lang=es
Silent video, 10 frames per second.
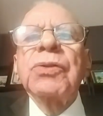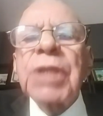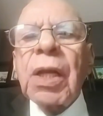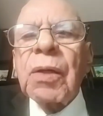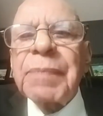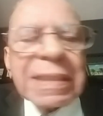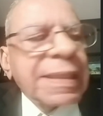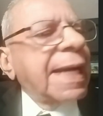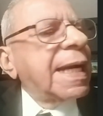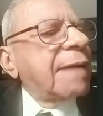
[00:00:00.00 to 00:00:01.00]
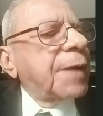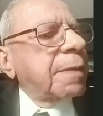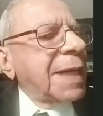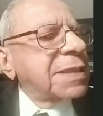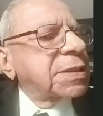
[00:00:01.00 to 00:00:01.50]
se le aumentan en las
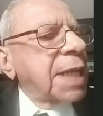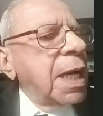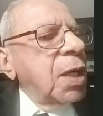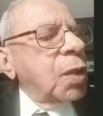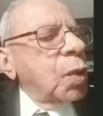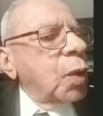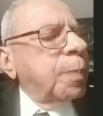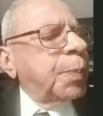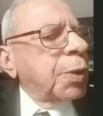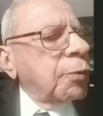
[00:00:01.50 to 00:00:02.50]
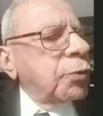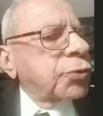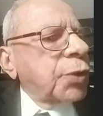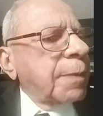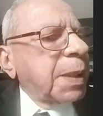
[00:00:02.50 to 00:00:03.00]
farmacias los
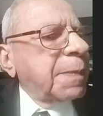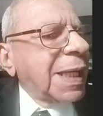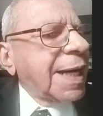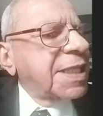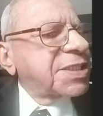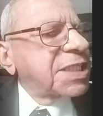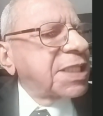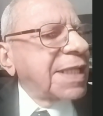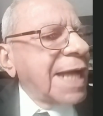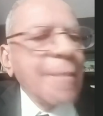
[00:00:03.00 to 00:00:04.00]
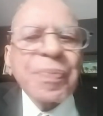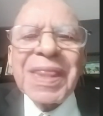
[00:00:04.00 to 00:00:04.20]
productos de primera necesidad y